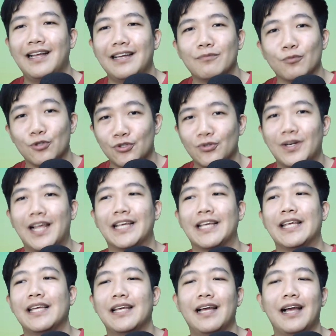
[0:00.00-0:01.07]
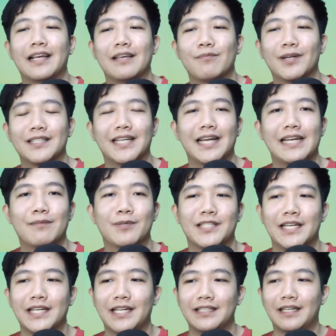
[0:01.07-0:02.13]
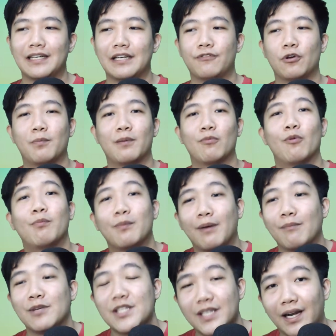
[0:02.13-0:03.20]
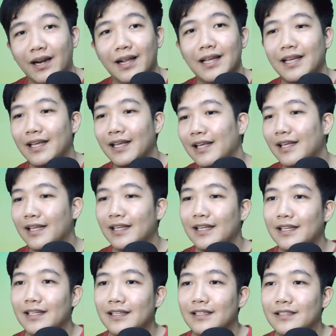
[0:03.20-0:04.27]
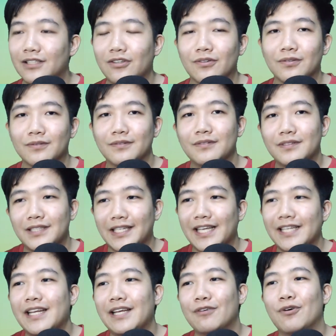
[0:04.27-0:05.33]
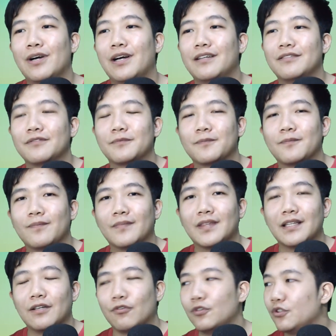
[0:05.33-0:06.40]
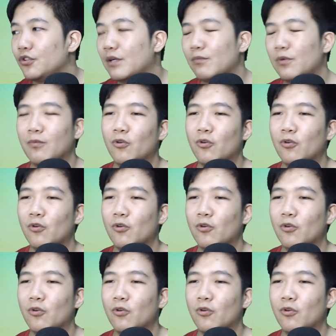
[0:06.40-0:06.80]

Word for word: muncul lagi akibat gak ada persaingan antara developer maupun publisher. So, sekian dari gue. Gue juga belum